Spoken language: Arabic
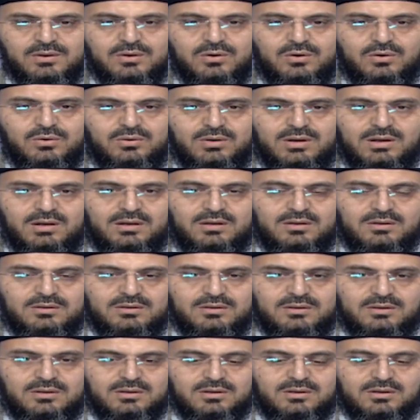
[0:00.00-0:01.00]
هو
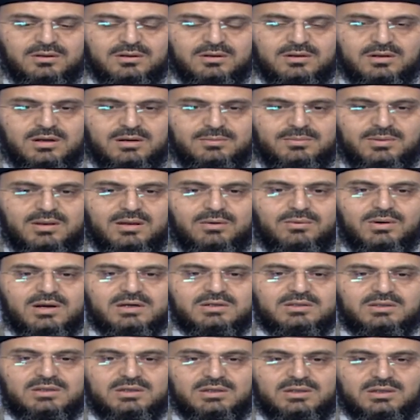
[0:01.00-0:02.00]
آه، قبل
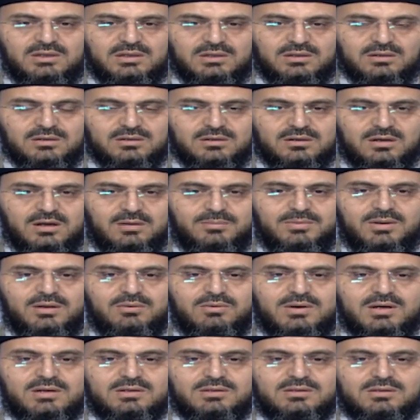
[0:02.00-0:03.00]
وقته قبل
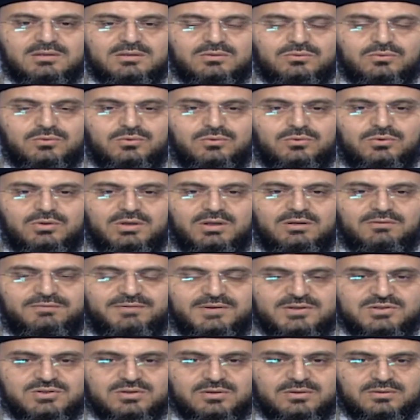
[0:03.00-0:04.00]
وقت طلوع
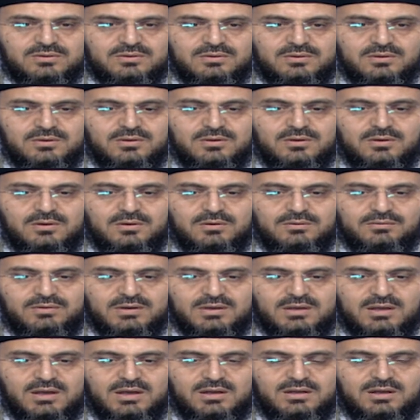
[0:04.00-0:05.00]
الفجر
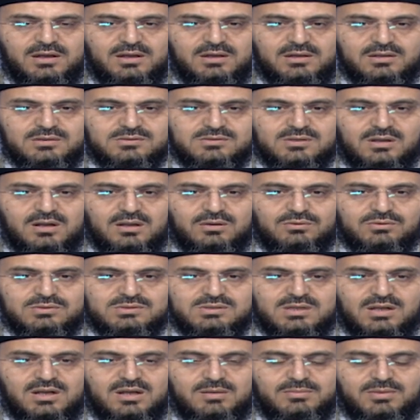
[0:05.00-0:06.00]
فكان عليه الصلاة
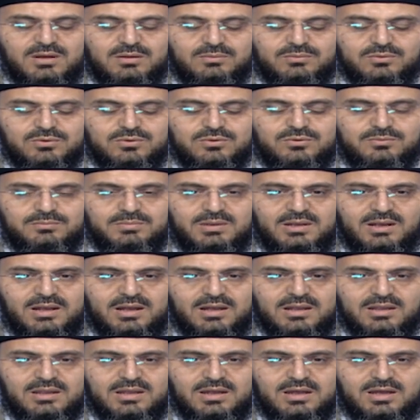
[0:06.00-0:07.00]
والسلام يأمرهم
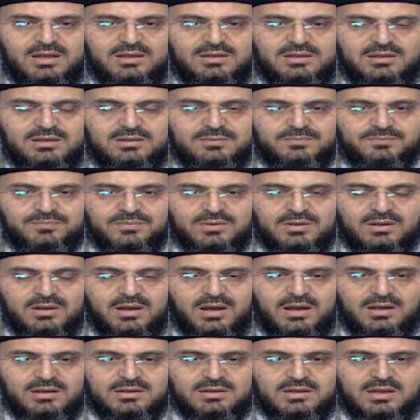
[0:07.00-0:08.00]
بالآذان
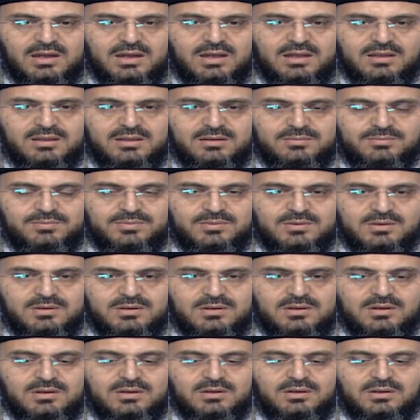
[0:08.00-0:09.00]
الكاذب
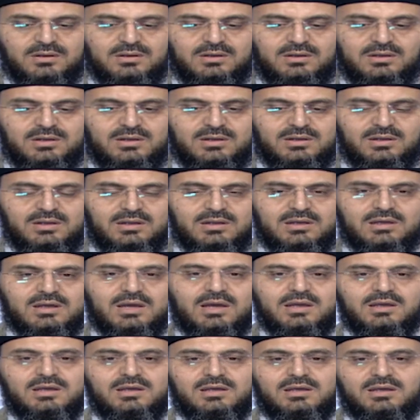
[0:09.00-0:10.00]

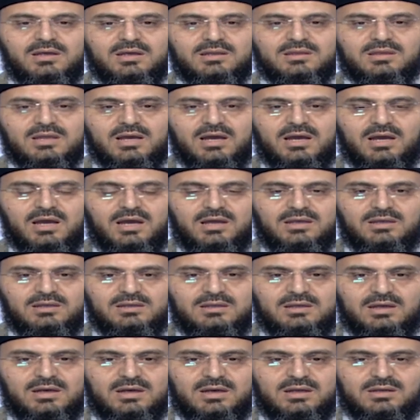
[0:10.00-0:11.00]
لكي
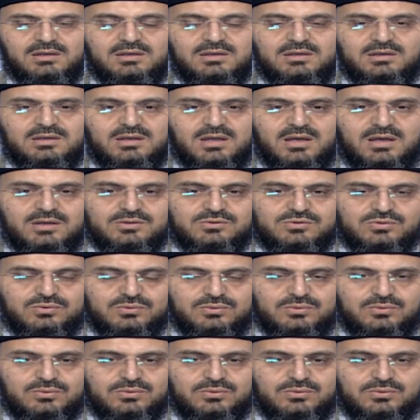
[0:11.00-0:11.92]
يتهيأ الناس